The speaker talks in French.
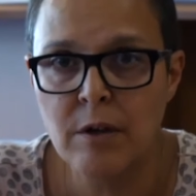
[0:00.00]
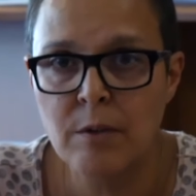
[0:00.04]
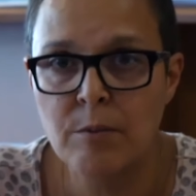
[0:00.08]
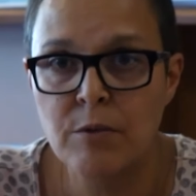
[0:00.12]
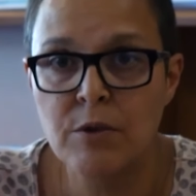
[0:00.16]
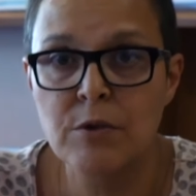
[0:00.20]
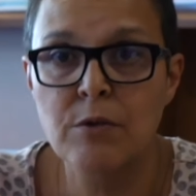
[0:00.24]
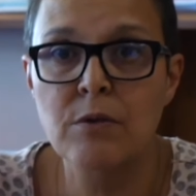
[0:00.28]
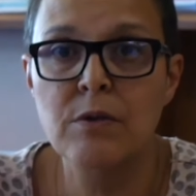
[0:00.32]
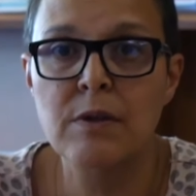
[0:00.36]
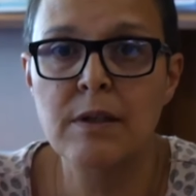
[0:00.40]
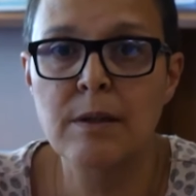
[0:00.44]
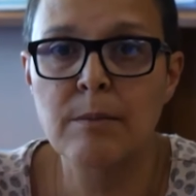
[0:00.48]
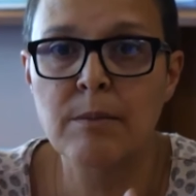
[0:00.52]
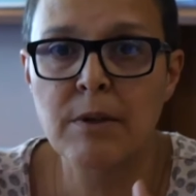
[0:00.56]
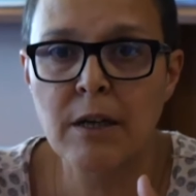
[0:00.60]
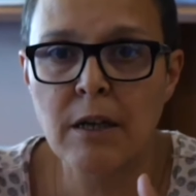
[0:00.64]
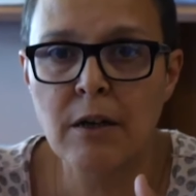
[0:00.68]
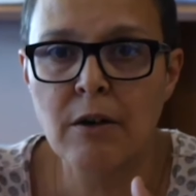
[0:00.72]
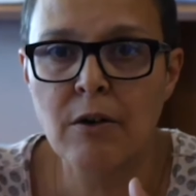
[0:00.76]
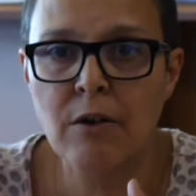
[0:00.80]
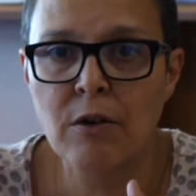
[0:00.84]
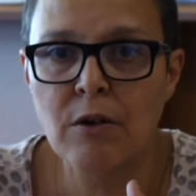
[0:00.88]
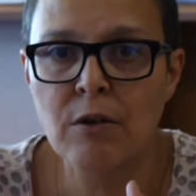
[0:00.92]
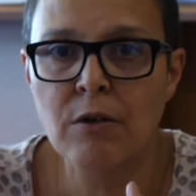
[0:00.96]
puisque c'est
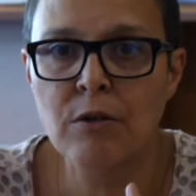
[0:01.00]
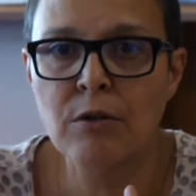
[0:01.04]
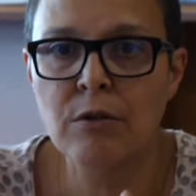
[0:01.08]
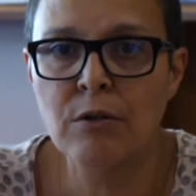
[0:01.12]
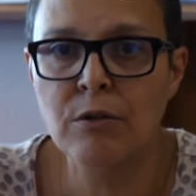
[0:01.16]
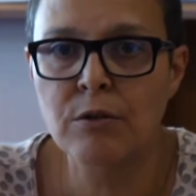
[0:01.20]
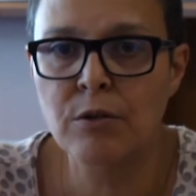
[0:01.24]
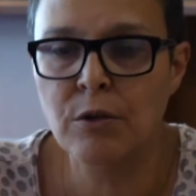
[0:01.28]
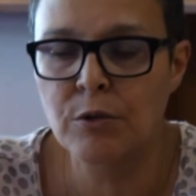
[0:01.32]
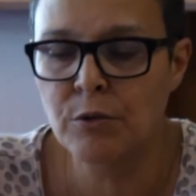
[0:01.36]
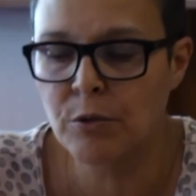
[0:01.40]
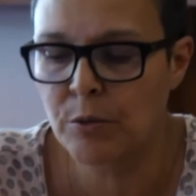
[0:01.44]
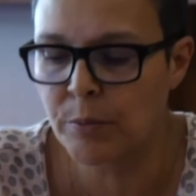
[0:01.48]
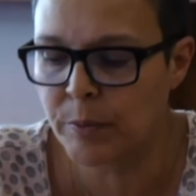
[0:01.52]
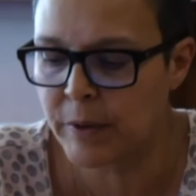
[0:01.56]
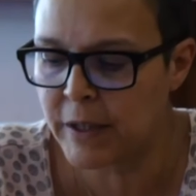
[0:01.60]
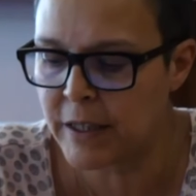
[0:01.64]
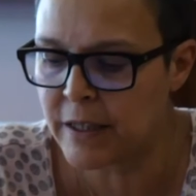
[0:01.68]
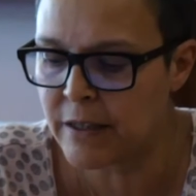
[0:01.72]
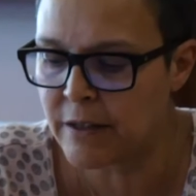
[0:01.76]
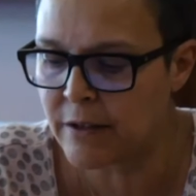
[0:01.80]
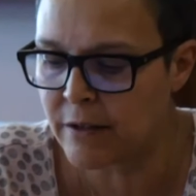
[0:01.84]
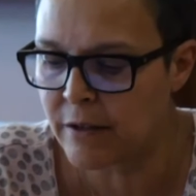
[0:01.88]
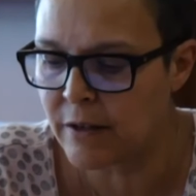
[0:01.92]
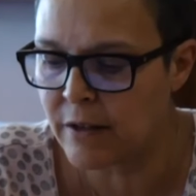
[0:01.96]
bien en
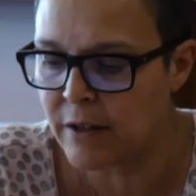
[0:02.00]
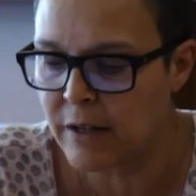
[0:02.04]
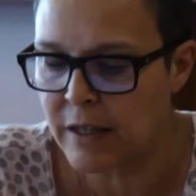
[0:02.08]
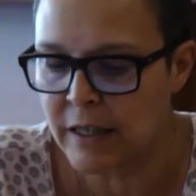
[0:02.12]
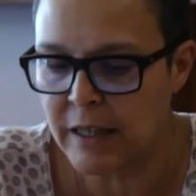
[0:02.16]
entreprise